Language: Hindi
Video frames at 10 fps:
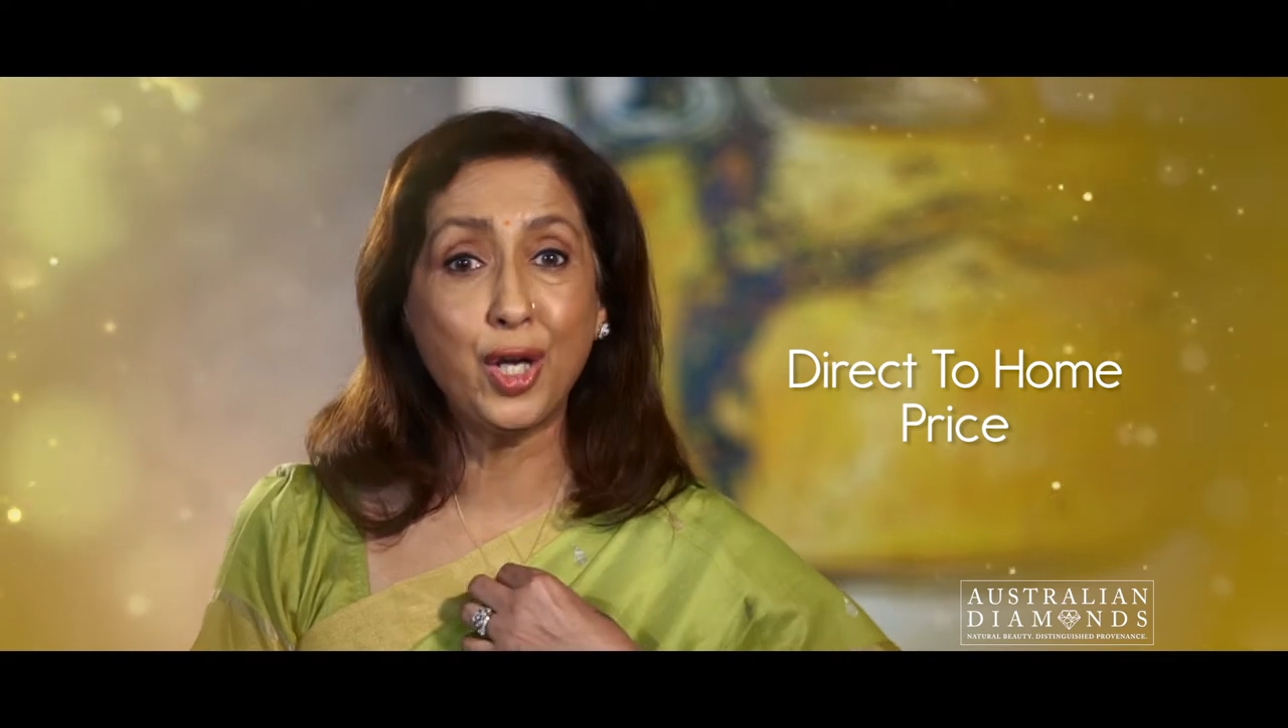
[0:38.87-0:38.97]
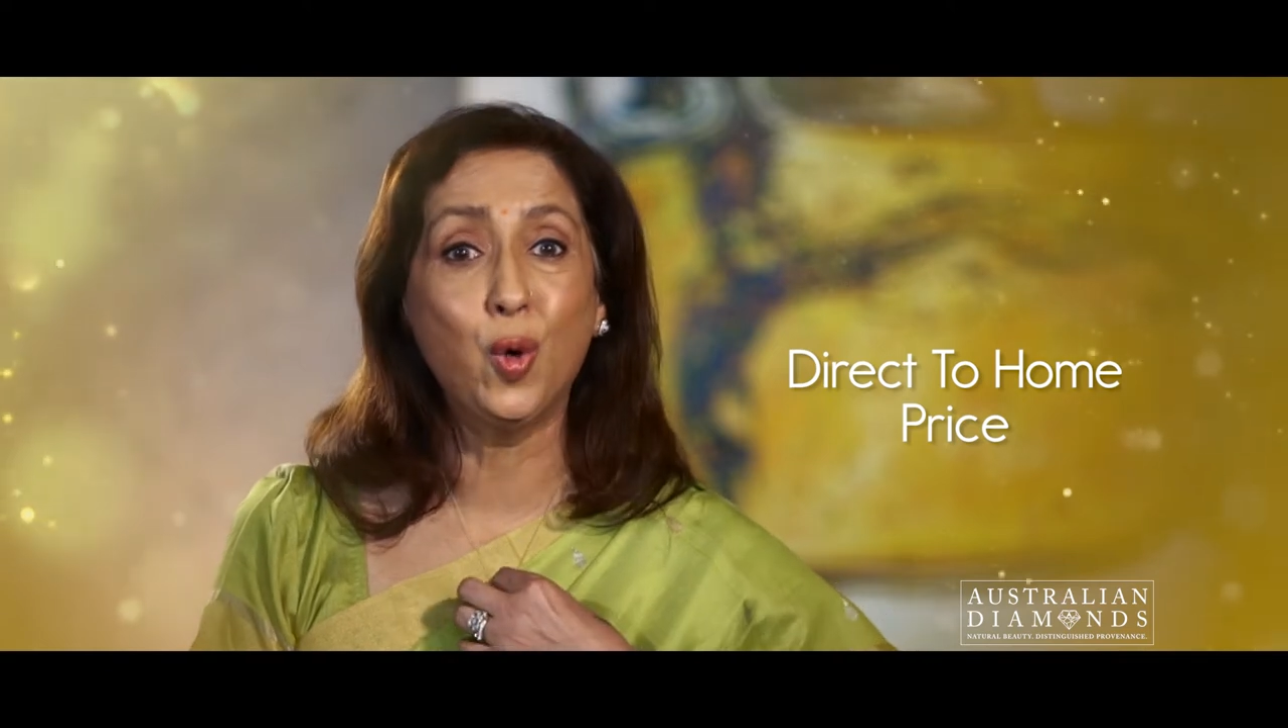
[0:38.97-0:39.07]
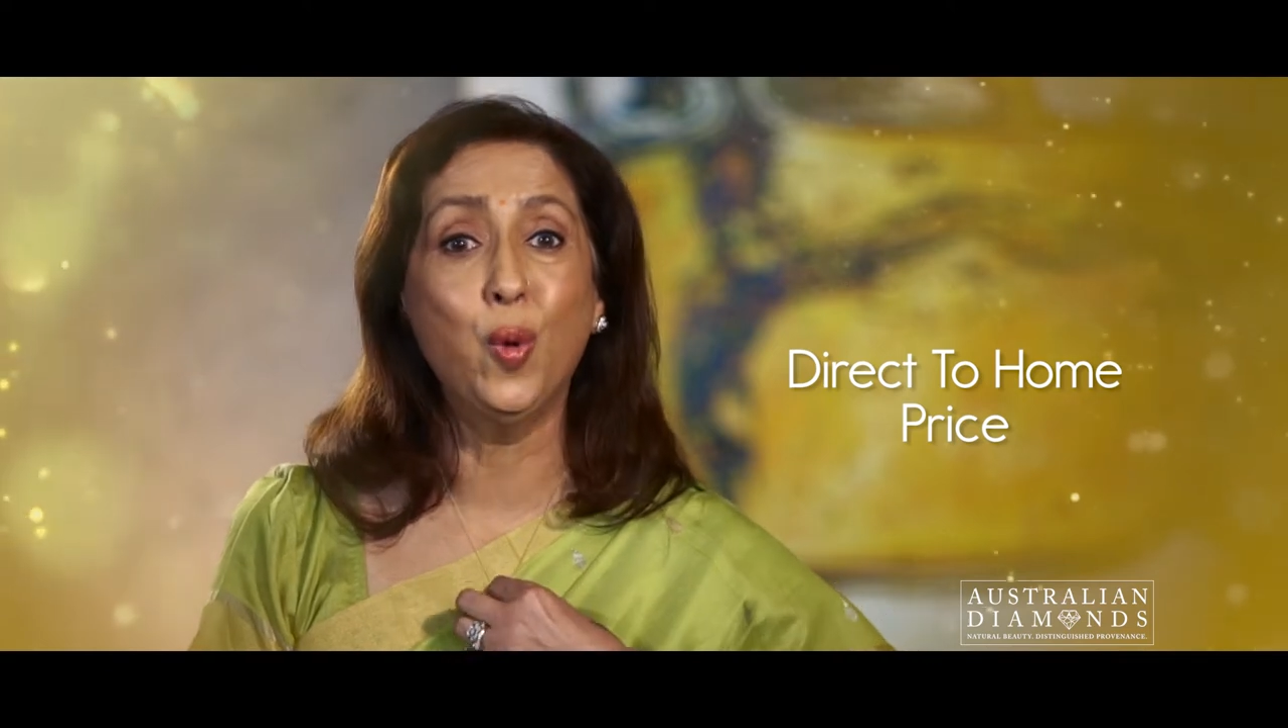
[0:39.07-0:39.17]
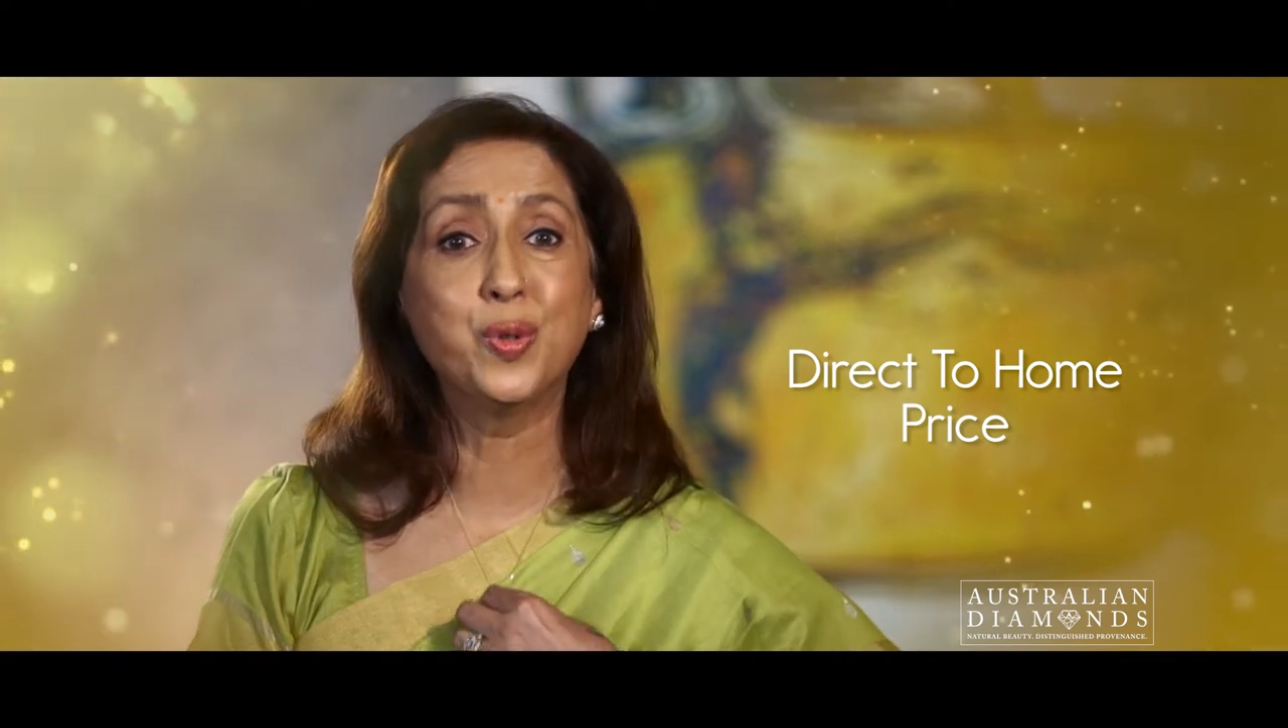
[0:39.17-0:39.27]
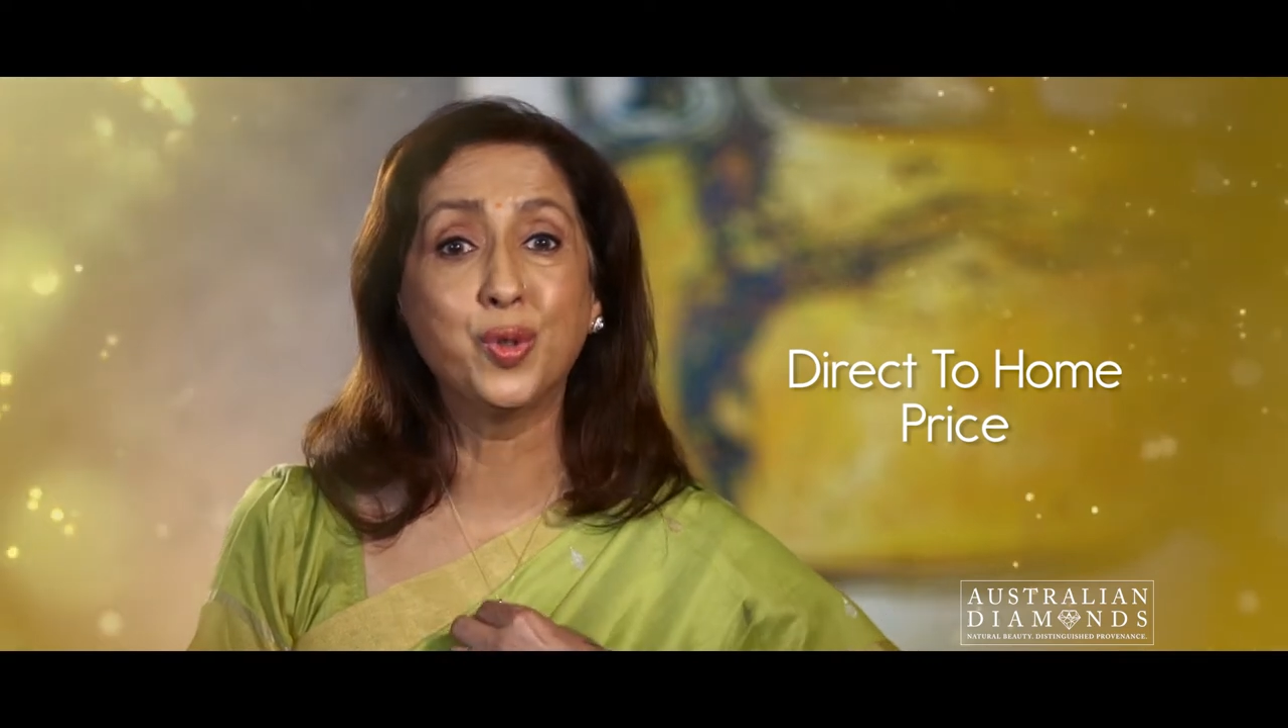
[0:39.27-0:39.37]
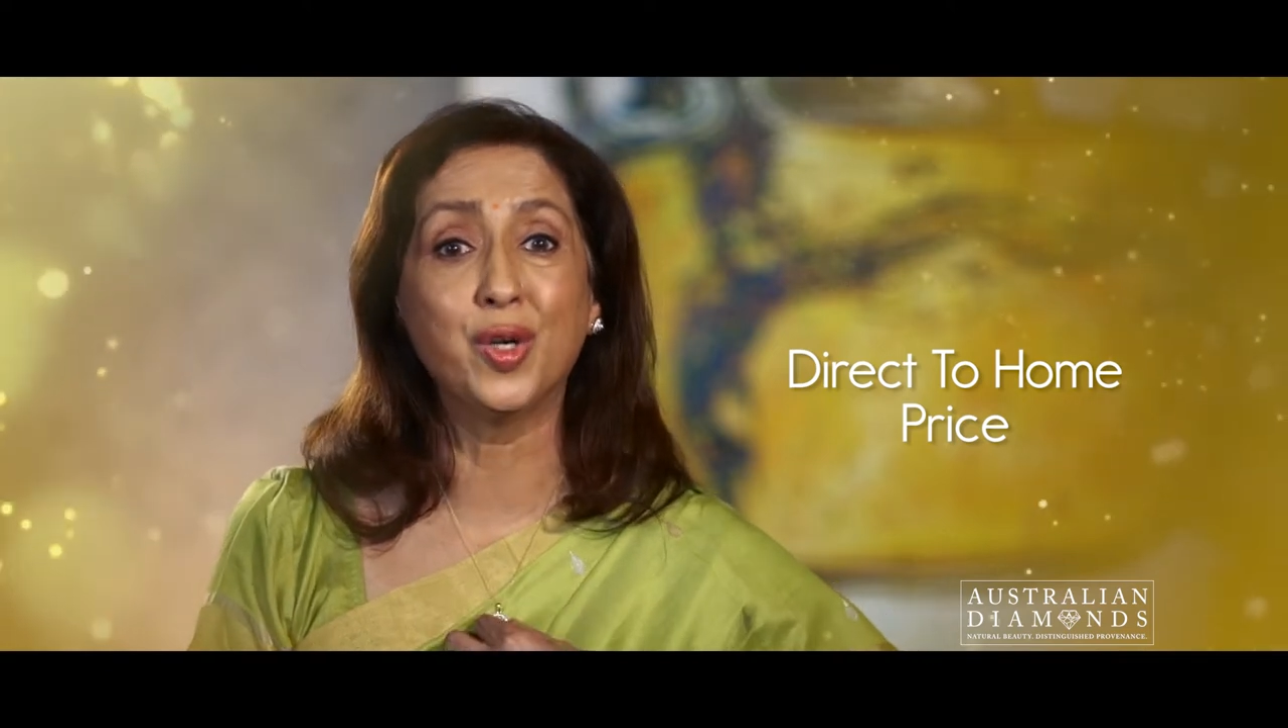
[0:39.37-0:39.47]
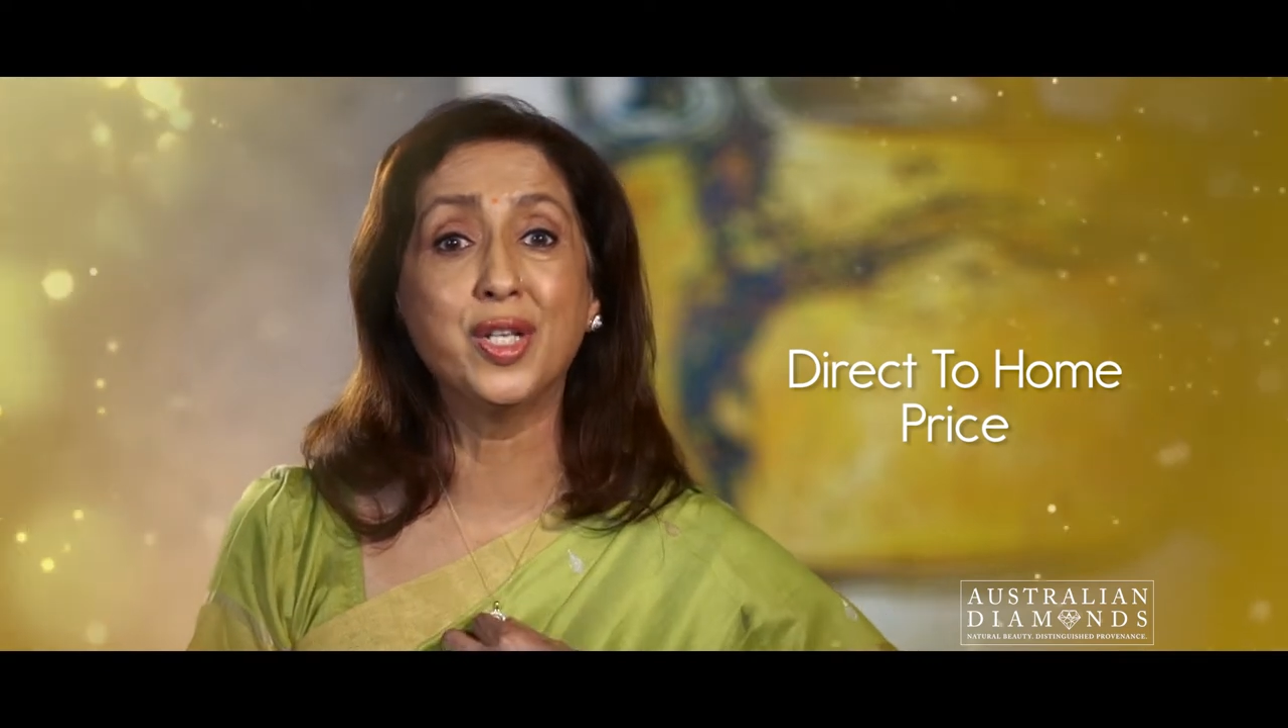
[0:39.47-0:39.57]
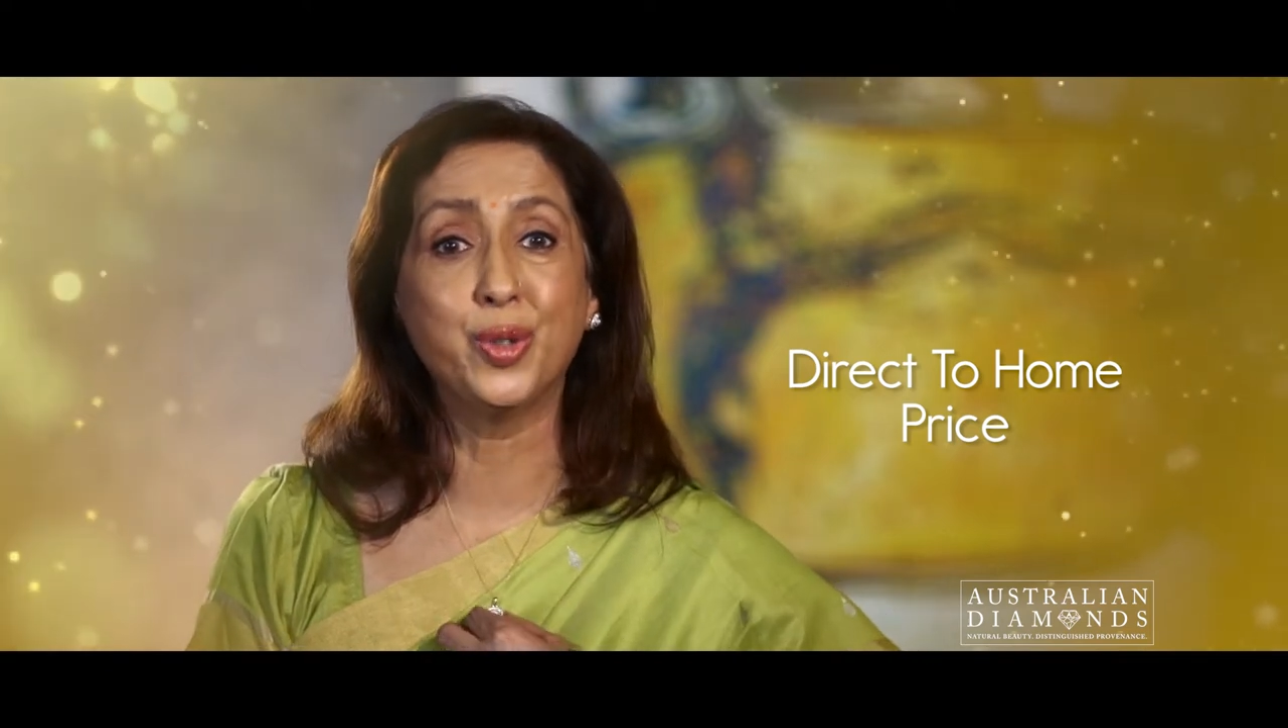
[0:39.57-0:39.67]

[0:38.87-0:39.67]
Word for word: खूबसूरत